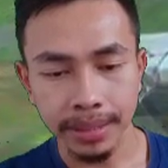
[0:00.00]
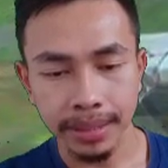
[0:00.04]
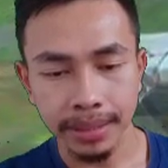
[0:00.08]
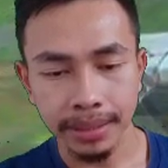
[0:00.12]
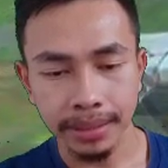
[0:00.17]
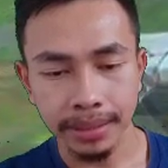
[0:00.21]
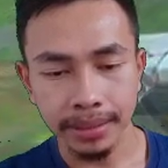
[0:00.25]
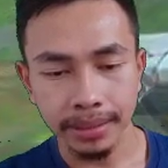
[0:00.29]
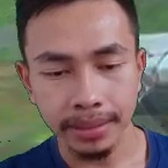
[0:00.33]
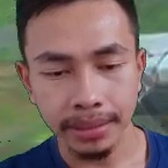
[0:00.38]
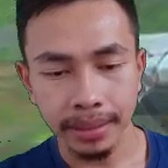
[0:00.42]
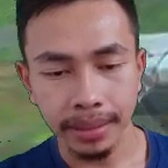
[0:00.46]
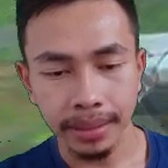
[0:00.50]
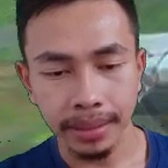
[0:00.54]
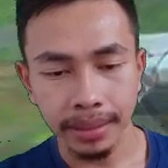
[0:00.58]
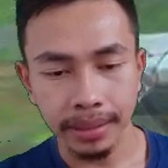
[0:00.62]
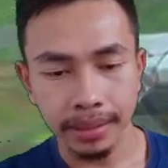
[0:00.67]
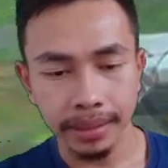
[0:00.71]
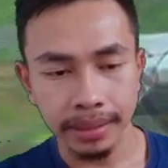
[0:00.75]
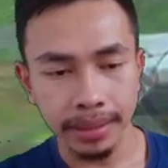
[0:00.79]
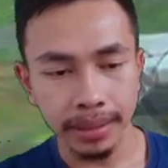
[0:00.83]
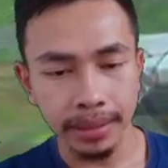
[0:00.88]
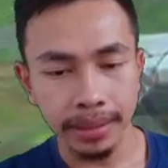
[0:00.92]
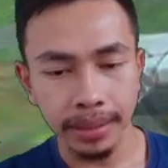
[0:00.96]
Oke.
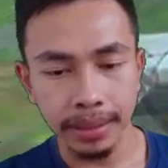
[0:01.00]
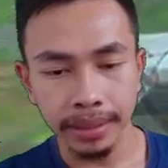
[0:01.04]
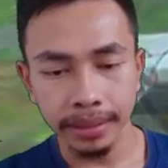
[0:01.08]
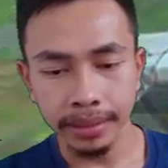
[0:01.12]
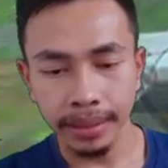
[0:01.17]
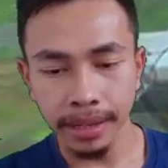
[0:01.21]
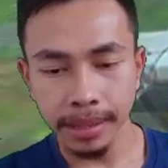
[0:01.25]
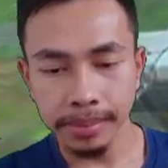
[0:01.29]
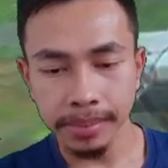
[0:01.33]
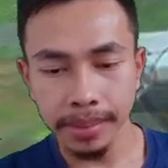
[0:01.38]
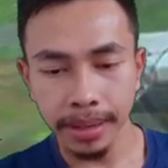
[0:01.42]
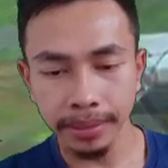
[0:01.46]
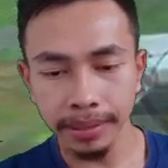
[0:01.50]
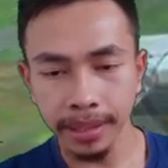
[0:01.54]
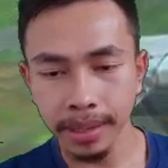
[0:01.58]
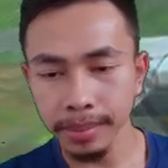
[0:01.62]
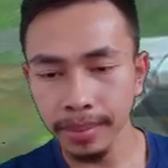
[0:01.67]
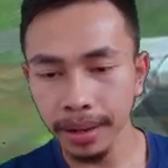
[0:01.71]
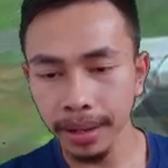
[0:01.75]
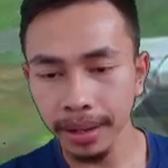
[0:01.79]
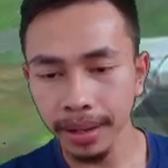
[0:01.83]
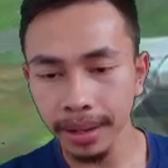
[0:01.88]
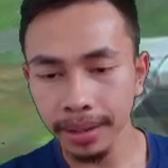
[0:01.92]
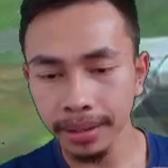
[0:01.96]
Kita
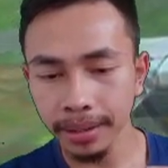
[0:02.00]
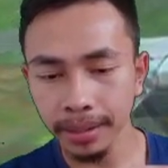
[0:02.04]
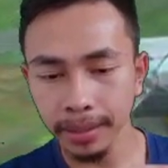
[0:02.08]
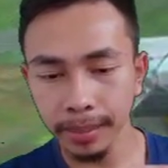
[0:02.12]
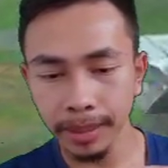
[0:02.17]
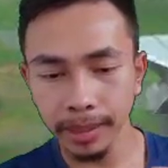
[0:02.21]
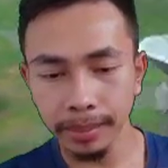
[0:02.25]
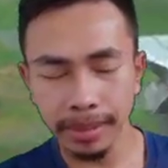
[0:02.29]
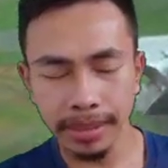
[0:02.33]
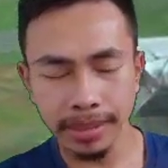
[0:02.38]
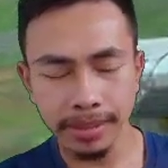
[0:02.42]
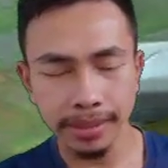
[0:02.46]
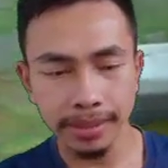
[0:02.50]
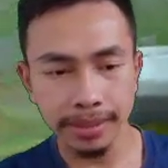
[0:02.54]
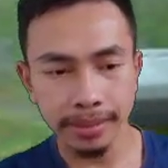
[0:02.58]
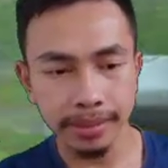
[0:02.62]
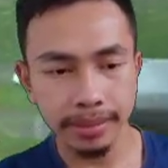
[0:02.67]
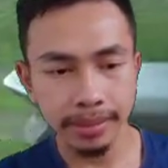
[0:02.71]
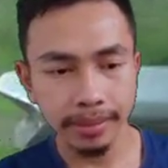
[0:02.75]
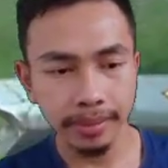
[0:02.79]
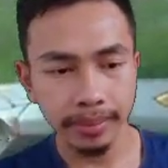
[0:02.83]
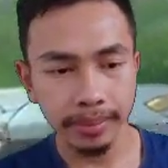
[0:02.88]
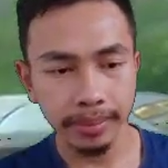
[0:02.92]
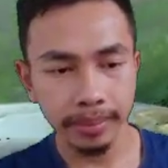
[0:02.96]
tembak-tembak lagi,
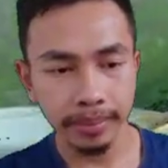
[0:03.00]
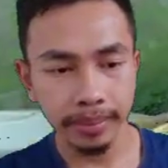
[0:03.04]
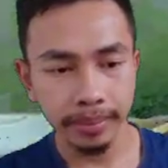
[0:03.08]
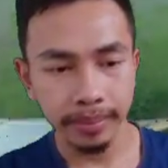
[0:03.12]
teman-teman.